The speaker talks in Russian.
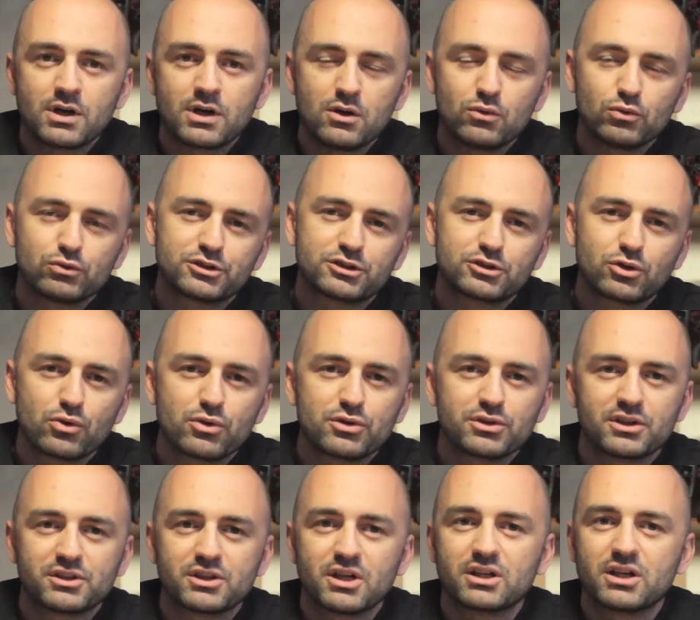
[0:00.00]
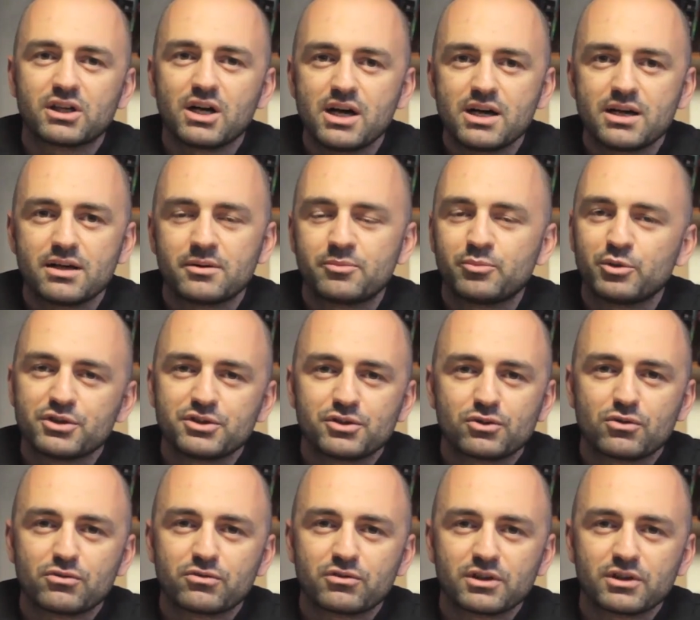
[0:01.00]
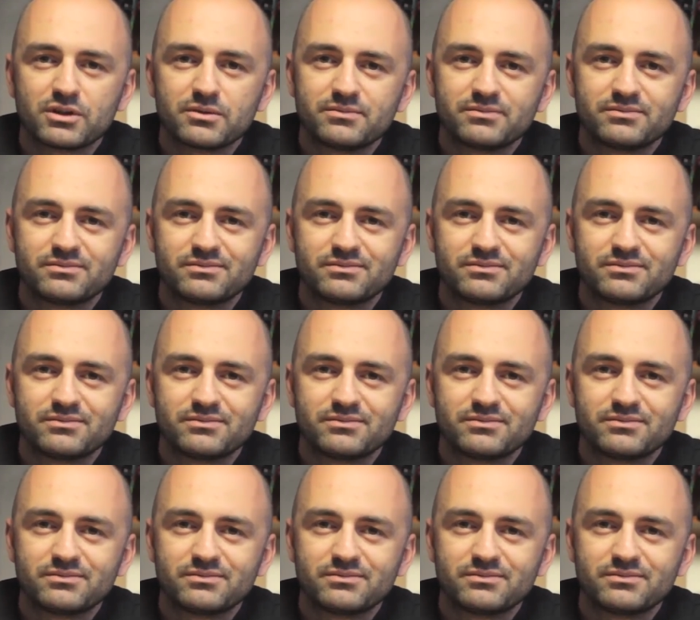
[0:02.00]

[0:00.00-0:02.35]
Как устроена такая планировка?